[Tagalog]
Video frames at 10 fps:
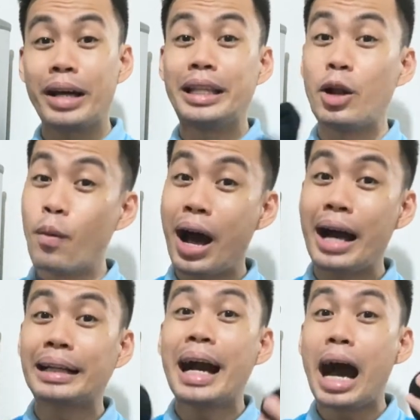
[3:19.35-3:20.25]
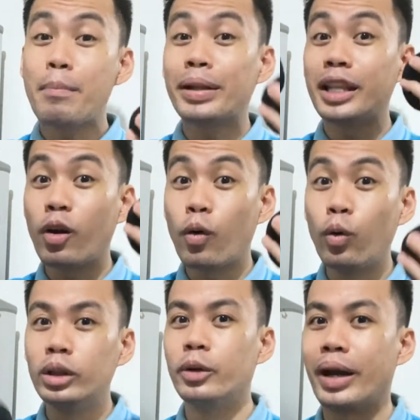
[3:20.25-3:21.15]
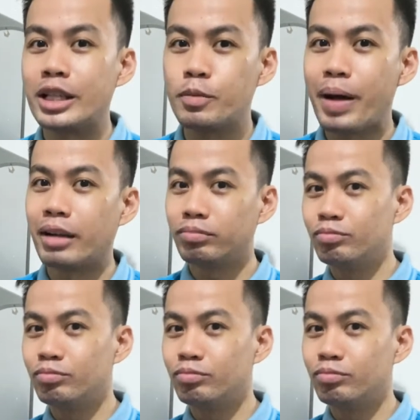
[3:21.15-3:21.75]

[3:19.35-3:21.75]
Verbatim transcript: dalawa hanggang apat na cold rice pack.